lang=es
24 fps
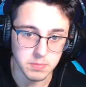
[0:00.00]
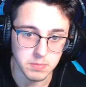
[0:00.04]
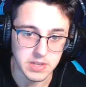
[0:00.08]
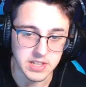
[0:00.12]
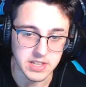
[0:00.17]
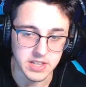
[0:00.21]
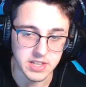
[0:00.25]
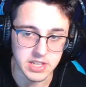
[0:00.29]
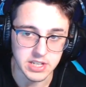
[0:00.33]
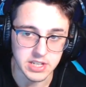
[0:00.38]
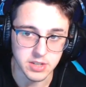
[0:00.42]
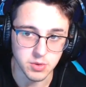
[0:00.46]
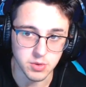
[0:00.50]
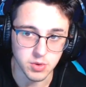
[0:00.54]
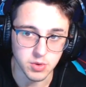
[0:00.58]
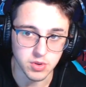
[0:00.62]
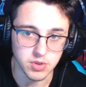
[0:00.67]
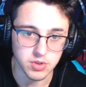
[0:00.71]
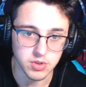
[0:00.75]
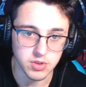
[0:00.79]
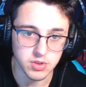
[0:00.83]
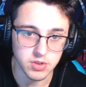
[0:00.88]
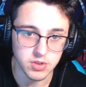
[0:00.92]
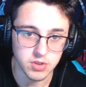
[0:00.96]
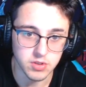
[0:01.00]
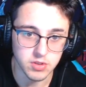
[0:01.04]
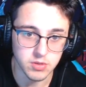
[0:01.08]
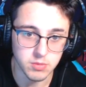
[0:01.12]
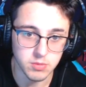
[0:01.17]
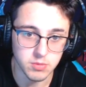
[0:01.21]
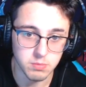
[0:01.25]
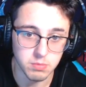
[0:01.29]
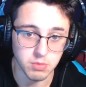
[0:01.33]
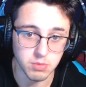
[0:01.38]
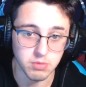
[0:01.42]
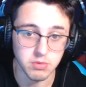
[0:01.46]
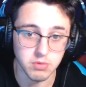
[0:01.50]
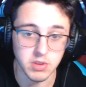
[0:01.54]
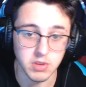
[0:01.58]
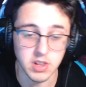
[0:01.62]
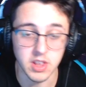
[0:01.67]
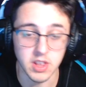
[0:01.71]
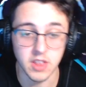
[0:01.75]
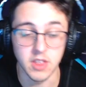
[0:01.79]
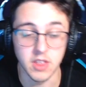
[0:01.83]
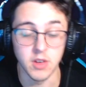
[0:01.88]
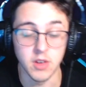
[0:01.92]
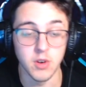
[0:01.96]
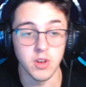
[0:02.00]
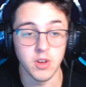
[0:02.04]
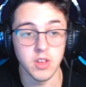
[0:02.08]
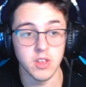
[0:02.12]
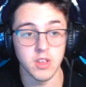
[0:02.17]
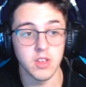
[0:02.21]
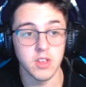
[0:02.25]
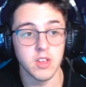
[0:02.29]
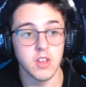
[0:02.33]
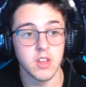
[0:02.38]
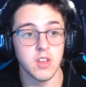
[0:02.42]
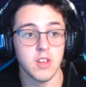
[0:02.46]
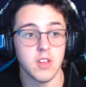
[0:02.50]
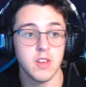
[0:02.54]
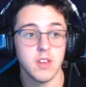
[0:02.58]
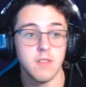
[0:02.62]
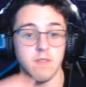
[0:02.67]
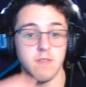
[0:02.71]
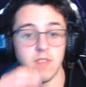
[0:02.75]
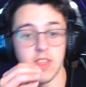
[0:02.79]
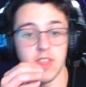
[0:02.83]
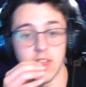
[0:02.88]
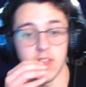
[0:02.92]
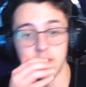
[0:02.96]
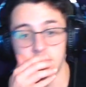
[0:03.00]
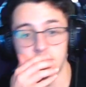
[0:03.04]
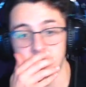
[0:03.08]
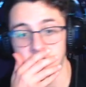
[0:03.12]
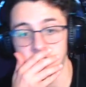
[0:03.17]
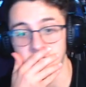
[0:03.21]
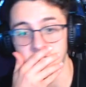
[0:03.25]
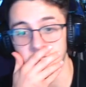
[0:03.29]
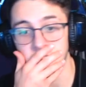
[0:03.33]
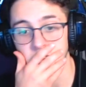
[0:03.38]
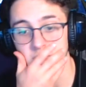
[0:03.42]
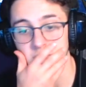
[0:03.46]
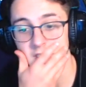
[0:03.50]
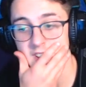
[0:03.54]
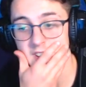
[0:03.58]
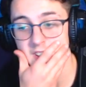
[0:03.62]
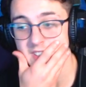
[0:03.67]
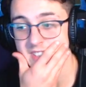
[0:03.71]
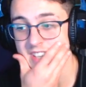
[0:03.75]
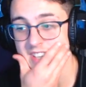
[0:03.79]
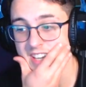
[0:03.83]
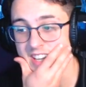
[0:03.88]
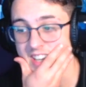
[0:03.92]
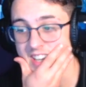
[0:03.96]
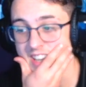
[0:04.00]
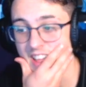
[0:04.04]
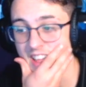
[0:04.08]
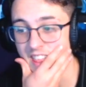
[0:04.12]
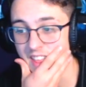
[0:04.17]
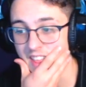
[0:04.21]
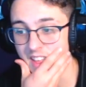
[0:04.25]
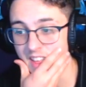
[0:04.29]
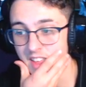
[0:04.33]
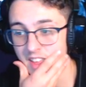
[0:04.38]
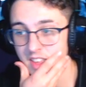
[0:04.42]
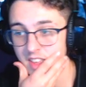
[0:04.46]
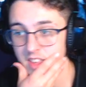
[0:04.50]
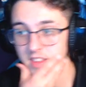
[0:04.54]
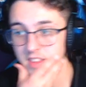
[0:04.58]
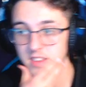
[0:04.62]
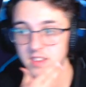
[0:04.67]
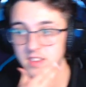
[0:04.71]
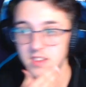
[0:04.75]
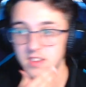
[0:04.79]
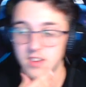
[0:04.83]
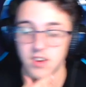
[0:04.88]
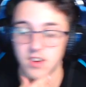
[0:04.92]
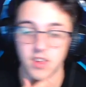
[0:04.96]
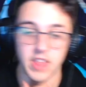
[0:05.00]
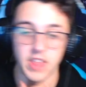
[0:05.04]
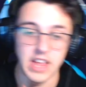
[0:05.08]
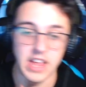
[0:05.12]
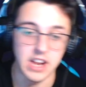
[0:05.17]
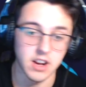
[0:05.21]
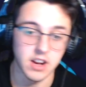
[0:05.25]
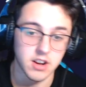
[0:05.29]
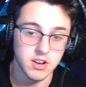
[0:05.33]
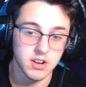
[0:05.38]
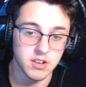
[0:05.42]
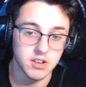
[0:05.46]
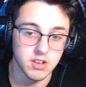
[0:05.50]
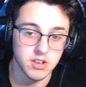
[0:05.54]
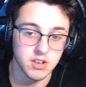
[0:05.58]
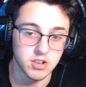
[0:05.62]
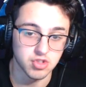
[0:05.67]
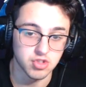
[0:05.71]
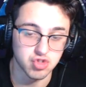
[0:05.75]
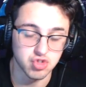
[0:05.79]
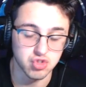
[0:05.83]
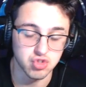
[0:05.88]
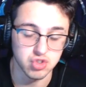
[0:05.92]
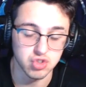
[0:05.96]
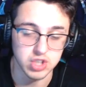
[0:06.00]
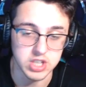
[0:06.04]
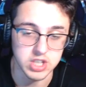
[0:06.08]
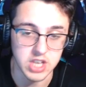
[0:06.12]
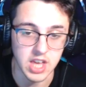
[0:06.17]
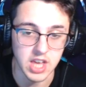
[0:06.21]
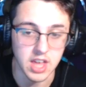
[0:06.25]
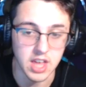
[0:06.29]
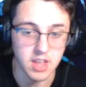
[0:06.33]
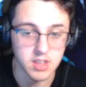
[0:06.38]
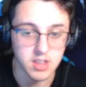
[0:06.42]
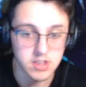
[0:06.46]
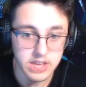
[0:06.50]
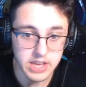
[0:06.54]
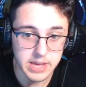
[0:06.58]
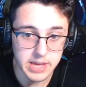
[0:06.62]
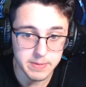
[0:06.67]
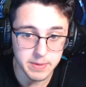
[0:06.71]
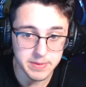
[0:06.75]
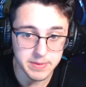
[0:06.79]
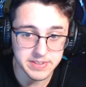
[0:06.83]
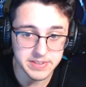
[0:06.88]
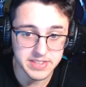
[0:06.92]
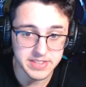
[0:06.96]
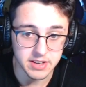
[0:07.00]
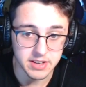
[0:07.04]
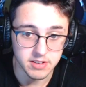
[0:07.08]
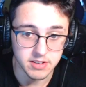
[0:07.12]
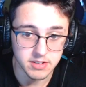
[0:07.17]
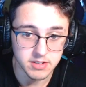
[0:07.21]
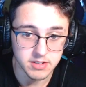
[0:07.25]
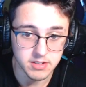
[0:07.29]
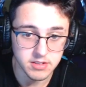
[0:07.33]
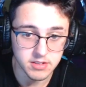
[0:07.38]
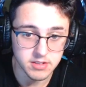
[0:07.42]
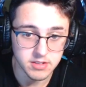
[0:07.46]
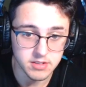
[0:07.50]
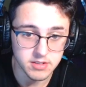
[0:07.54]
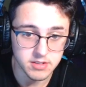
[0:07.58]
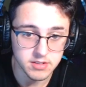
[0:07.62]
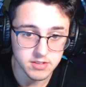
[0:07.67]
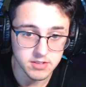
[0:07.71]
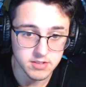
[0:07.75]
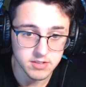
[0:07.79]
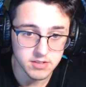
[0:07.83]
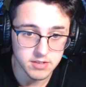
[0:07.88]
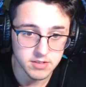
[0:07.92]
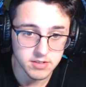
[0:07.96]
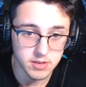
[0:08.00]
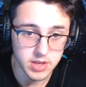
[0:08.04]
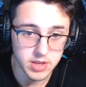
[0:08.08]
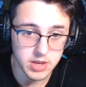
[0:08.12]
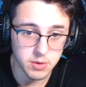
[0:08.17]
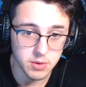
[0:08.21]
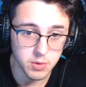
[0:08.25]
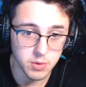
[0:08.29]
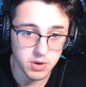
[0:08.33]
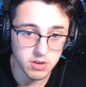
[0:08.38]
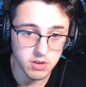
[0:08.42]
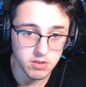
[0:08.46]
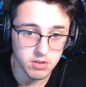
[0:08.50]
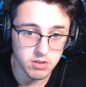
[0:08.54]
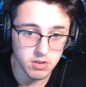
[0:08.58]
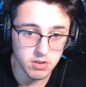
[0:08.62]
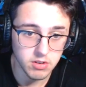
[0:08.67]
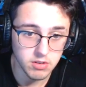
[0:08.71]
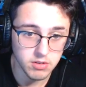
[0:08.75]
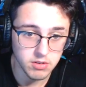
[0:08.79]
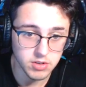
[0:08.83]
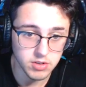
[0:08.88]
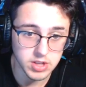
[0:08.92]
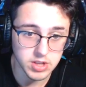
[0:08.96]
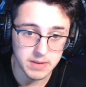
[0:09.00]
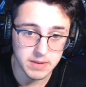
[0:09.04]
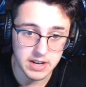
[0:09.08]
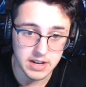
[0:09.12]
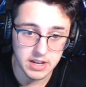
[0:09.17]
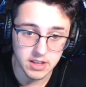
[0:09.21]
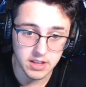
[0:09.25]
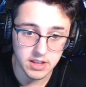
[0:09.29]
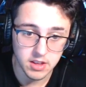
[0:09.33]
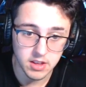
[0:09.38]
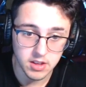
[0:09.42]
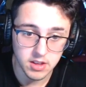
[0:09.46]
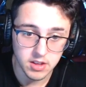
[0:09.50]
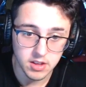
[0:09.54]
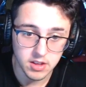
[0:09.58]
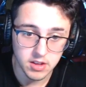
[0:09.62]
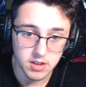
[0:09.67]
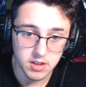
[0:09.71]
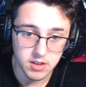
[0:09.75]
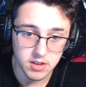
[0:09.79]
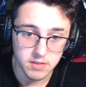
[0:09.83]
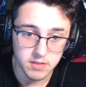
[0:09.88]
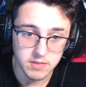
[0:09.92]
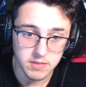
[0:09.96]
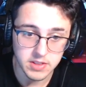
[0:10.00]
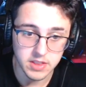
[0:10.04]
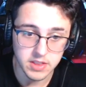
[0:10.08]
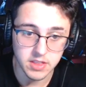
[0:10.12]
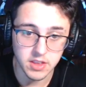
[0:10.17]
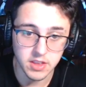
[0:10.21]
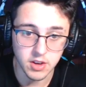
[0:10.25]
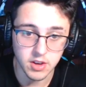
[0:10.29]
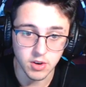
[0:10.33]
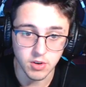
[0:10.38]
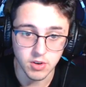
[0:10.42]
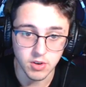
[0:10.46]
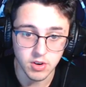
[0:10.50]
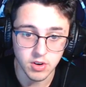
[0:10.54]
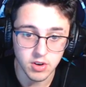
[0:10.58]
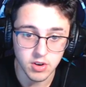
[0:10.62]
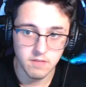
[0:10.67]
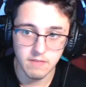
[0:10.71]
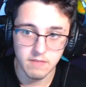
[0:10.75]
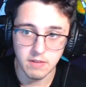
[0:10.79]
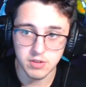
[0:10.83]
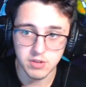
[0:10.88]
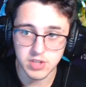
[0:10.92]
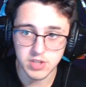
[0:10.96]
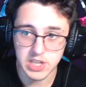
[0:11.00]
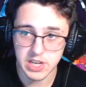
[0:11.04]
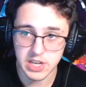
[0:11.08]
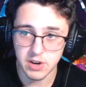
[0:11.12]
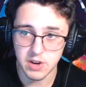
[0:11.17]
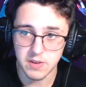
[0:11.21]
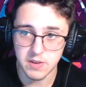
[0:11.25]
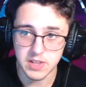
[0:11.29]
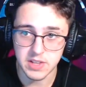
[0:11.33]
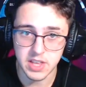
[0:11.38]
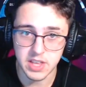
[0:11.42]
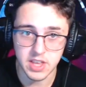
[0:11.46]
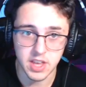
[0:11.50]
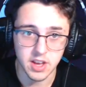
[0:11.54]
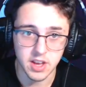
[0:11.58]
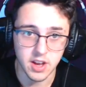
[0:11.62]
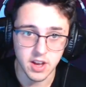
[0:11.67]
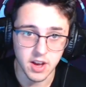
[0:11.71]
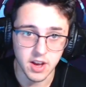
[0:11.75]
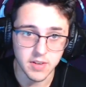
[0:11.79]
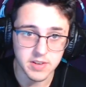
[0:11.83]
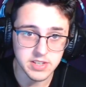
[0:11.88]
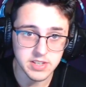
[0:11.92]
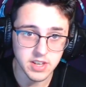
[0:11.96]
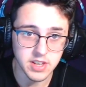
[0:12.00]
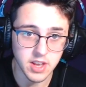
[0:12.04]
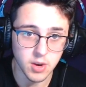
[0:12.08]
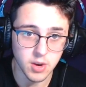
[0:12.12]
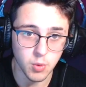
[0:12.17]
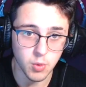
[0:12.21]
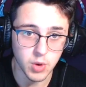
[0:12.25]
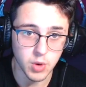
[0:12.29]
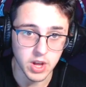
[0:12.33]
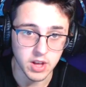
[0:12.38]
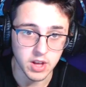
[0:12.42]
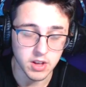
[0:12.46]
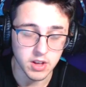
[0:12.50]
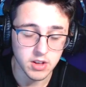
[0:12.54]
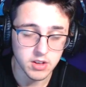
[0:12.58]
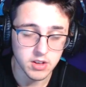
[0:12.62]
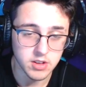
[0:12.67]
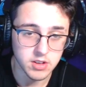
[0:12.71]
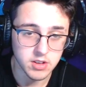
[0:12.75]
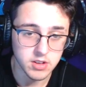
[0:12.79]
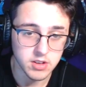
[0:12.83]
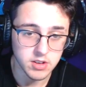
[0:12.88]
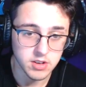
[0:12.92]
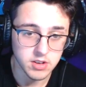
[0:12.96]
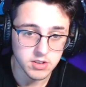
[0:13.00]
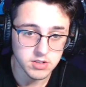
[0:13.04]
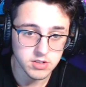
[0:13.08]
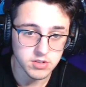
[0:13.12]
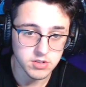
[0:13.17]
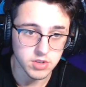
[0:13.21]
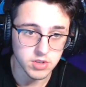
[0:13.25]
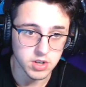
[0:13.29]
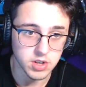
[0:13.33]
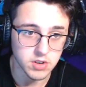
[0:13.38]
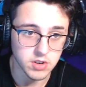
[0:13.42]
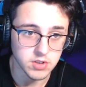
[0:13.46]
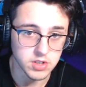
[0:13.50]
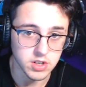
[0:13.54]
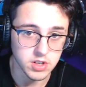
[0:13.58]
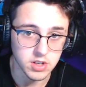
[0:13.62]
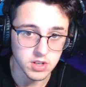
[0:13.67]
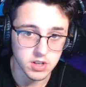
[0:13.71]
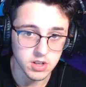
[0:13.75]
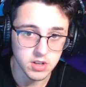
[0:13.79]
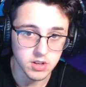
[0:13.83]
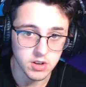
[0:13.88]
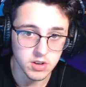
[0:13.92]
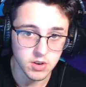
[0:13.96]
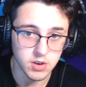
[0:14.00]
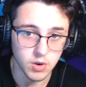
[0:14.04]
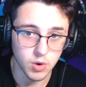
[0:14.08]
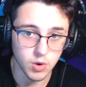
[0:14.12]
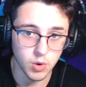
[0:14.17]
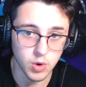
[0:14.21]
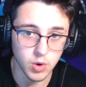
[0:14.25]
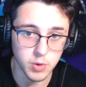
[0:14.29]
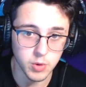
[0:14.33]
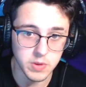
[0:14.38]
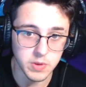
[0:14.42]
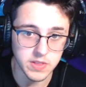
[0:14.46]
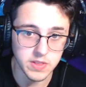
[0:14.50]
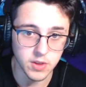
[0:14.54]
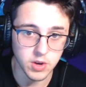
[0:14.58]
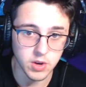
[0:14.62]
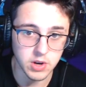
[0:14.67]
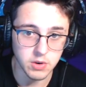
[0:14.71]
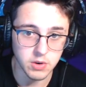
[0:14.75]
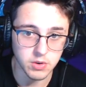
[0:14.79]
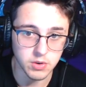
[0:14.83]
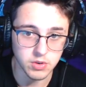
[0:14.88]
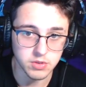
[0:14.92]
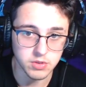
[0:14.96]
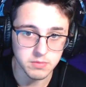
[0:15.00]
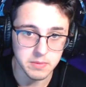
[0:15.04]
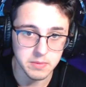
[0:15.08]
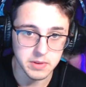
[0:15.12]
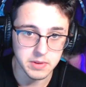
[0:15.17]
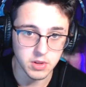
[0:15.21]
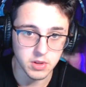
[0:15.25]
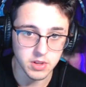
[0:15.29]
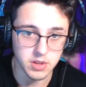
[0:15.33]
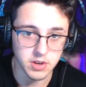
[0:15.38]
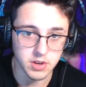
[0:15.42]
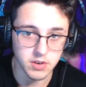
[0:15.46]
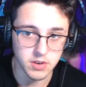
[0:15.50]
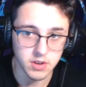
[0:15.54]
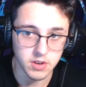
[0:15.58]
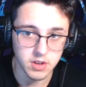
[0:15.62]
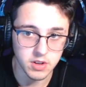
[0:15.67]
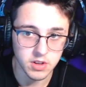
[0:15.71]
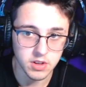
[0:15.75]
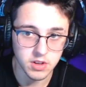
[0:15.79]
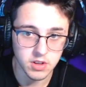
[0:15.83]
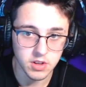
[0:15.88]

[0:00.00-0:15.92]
23 euros. Puf, el día de hoy me da a que nos vamos a ir sin nada. Joder, hostia. Eh, hiperbestia. En World war no está mal, ¿eh? 25. Vamos a crear una batalla. A ver si hay alguna. Eso es otra cosa. Ojo, 91 euros. Me meto el tirón.